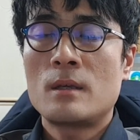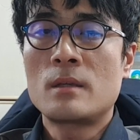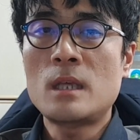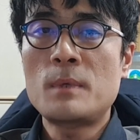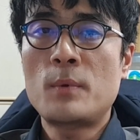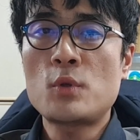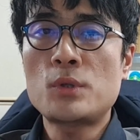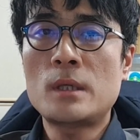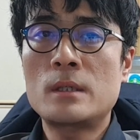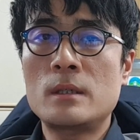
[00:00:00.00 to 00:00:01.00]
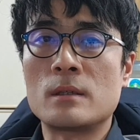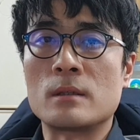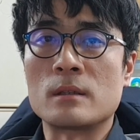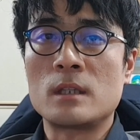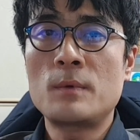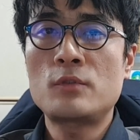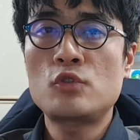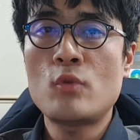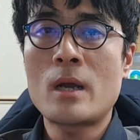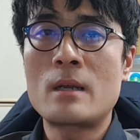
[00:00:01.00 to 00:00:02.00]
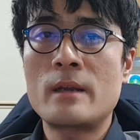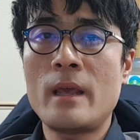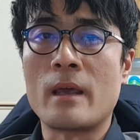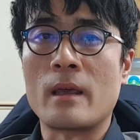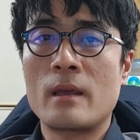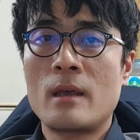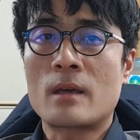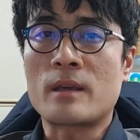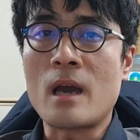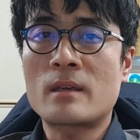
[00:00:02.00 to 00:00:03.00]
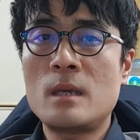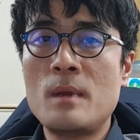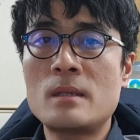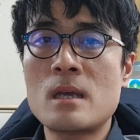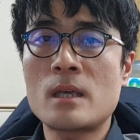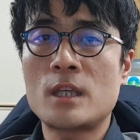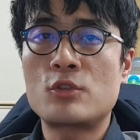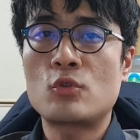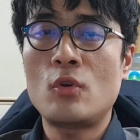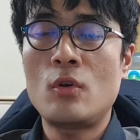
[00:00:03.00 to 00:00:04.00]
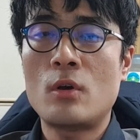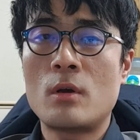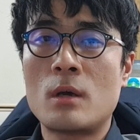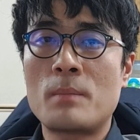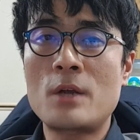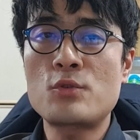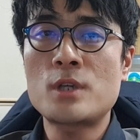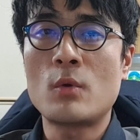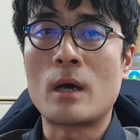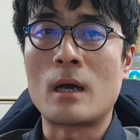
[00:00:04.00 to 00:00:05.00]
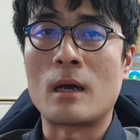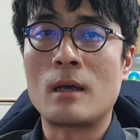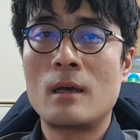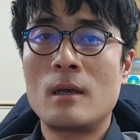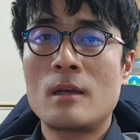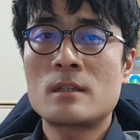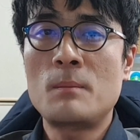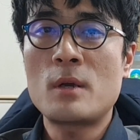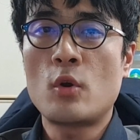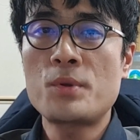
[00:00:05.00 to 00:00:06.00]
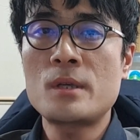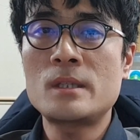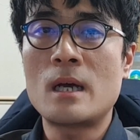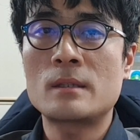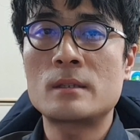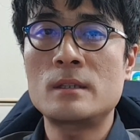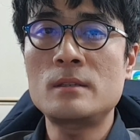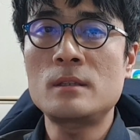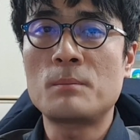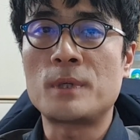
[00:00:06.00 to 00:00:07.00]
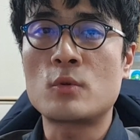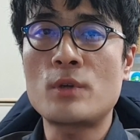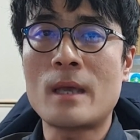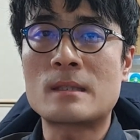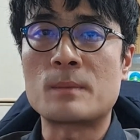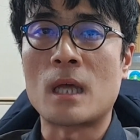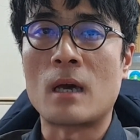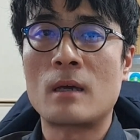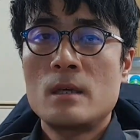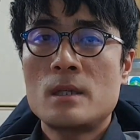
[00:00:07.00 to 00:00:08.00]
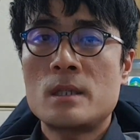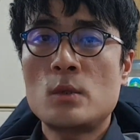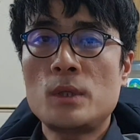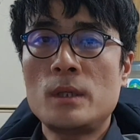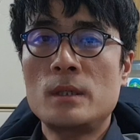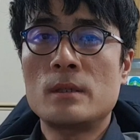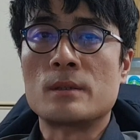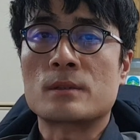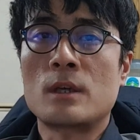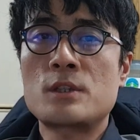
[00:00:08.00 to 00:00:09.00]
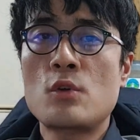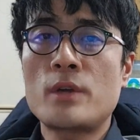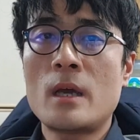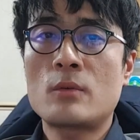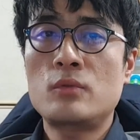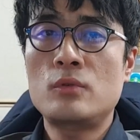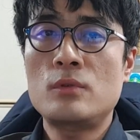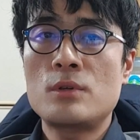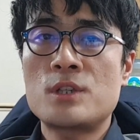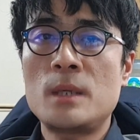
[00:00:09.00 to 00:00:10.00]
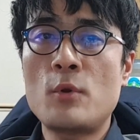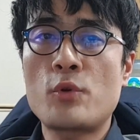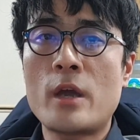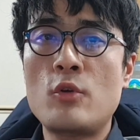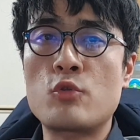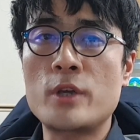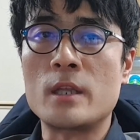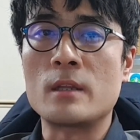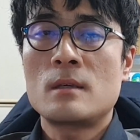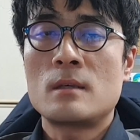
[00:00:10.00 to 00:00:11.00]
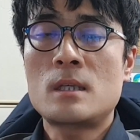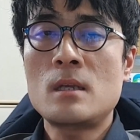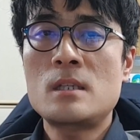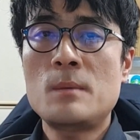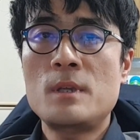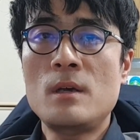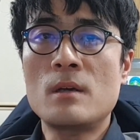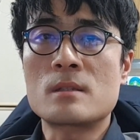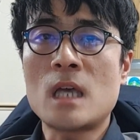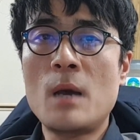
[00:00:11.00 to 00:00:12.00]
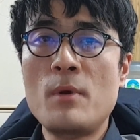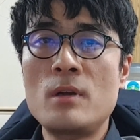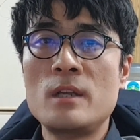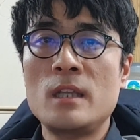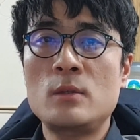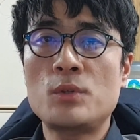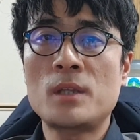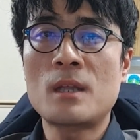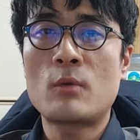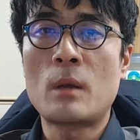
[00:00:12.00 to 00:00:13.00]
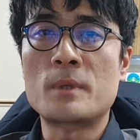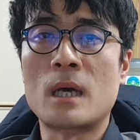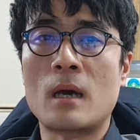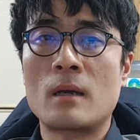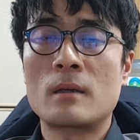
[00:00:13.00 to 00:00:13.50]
현대 미포조선은 이번 수주와 관련해 계약 기밀상의 이유로 발주처와 선박 옵션 사항들은 비공개했습니다. 신조사는 건조계약 후 15개월 후인 2022년 3월 인도된다고 합니다.